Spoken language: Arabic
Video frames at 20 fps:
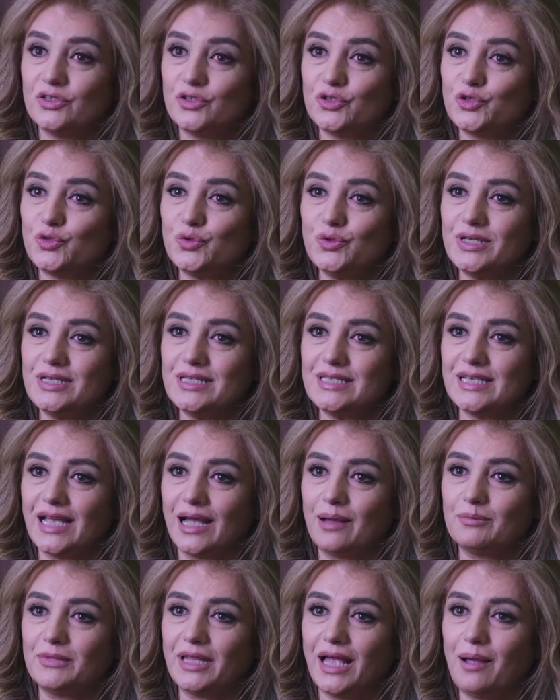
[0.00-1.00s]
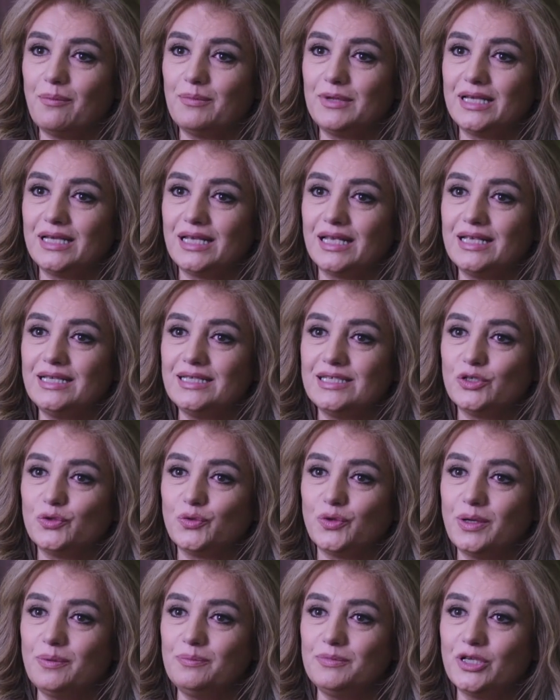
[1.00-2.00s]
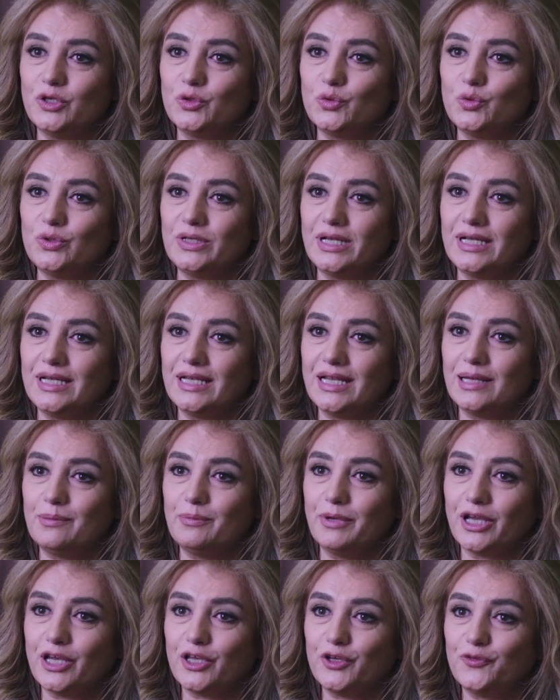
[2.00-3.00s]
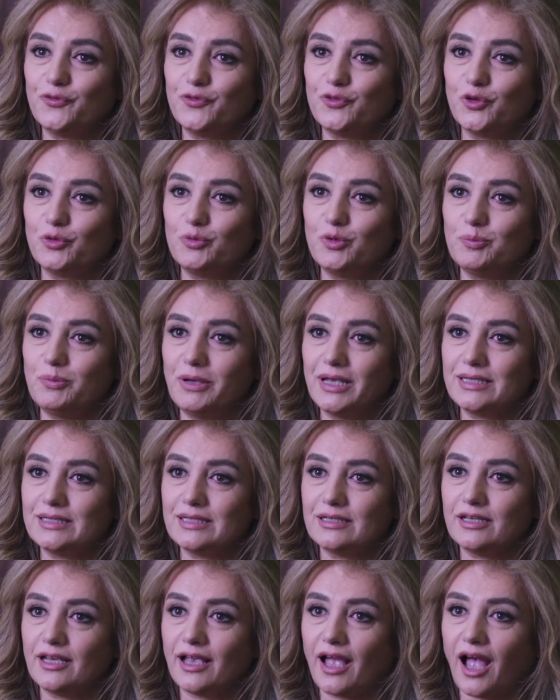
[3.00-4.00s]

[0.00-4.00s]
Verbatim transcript: شو كنتي عم تعملي انت وابني طول الليل بغرفته ببيتي يا